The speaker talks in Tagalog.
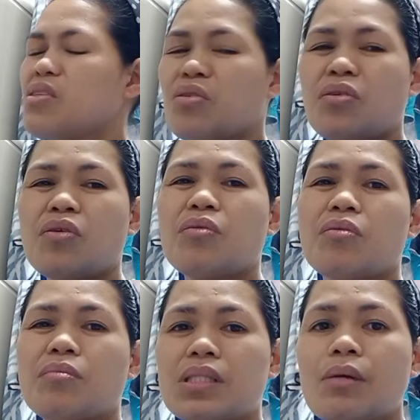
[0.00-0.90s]
So,
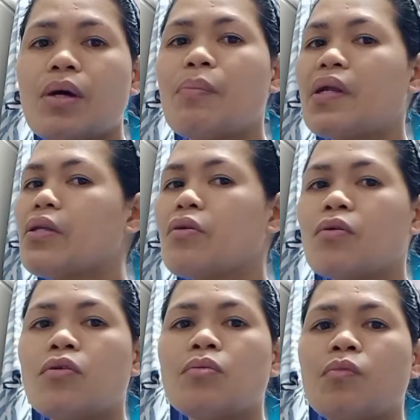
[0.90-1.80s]
masama pa rin
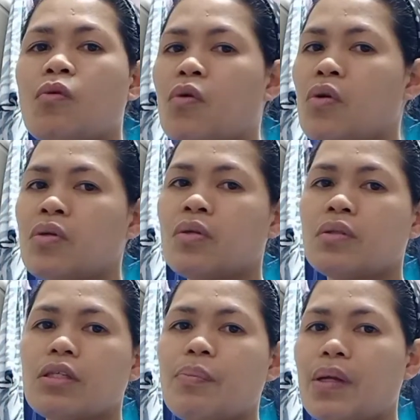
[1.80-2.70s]
yung loob ko.
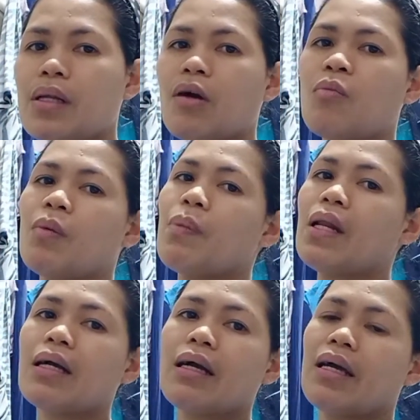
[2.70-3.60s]
Hindi pa rin ako
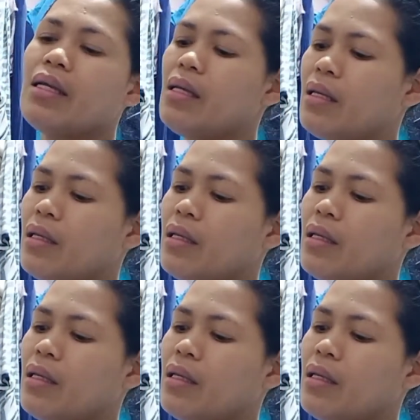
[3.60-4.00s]
mapalagay